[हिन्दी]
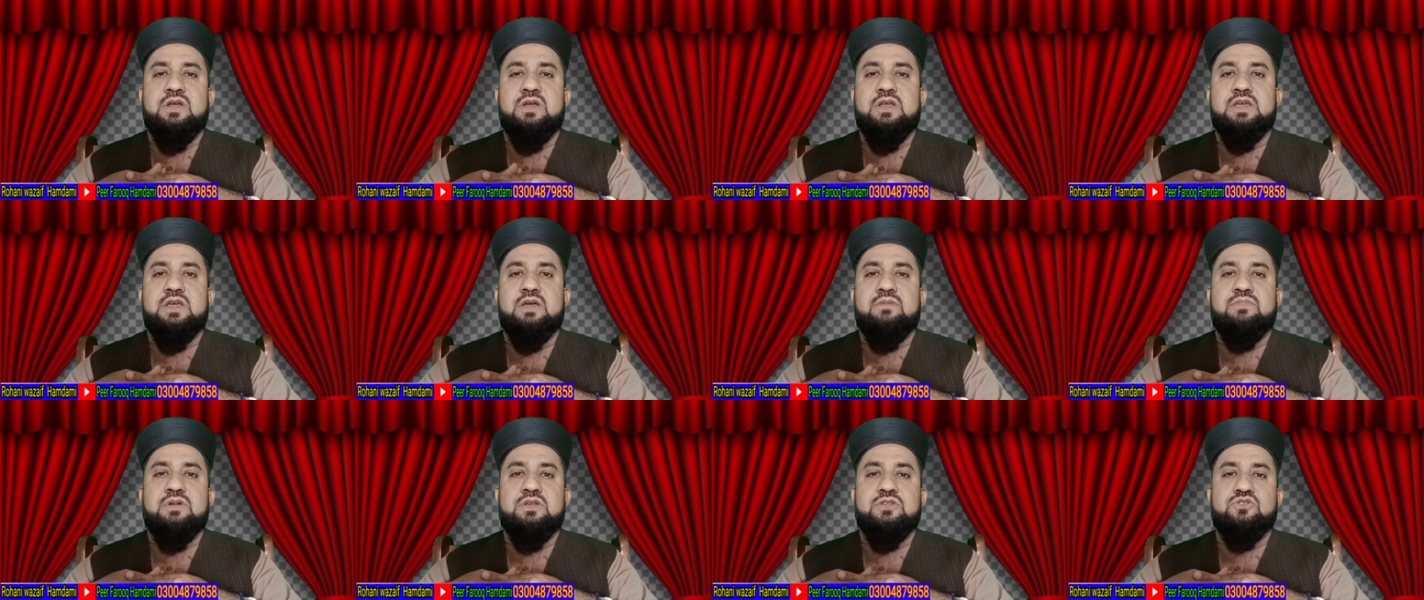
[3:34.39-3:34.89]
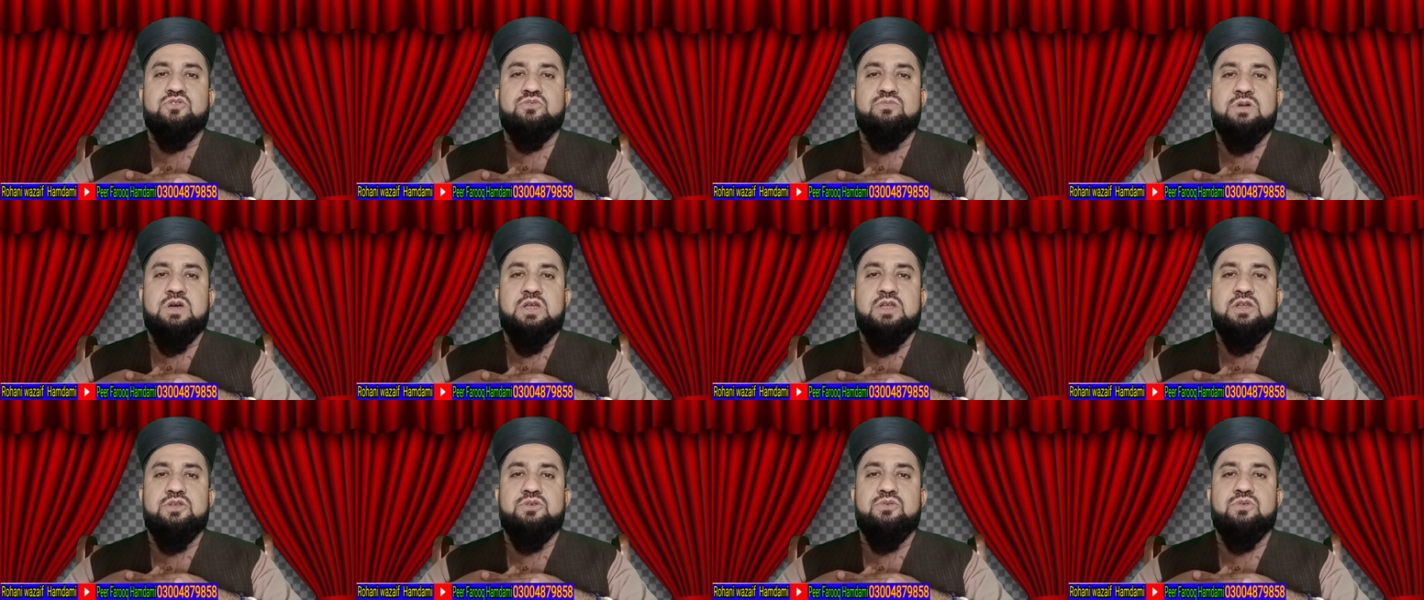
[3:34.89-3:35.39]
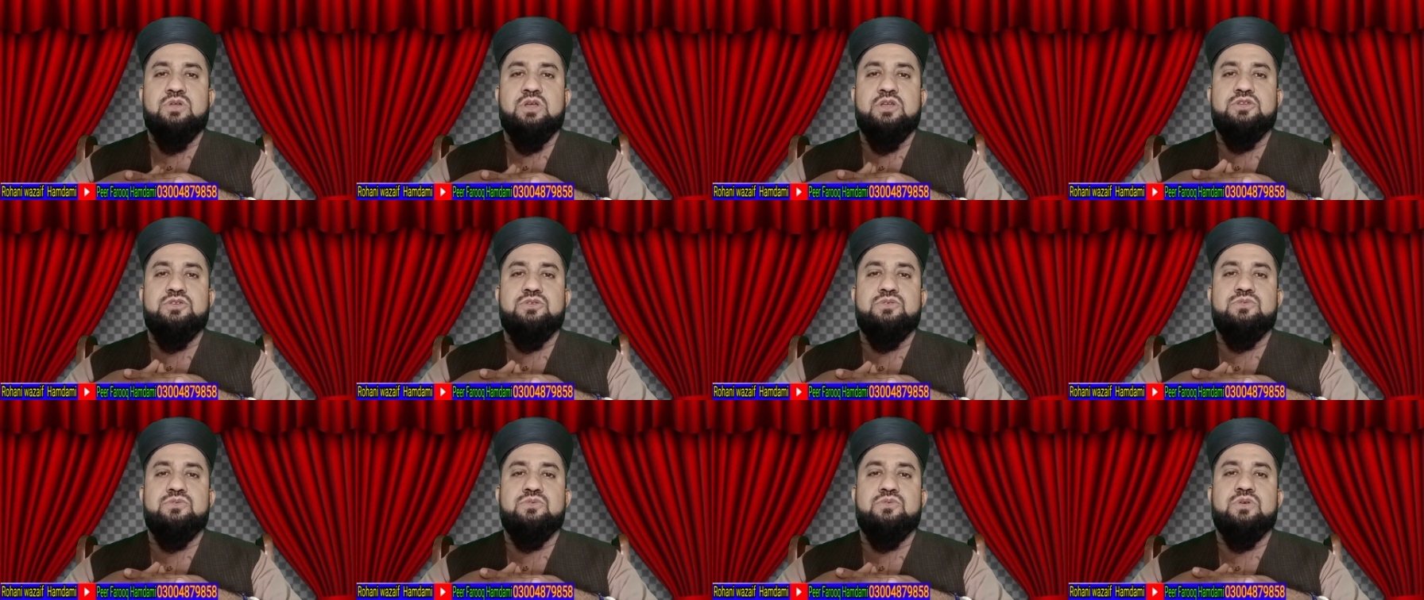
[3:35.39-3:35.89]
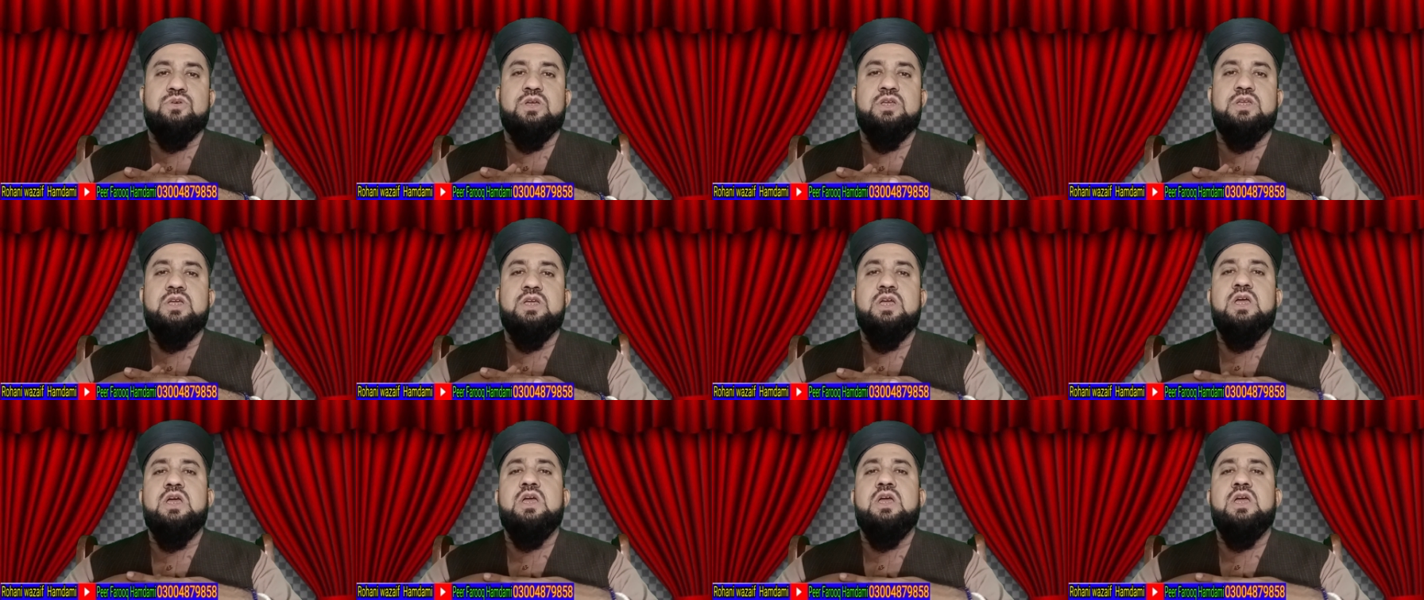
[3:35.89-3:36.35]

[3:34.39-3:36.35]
बन गया बस जुबान नहीं होना शुरू हो गई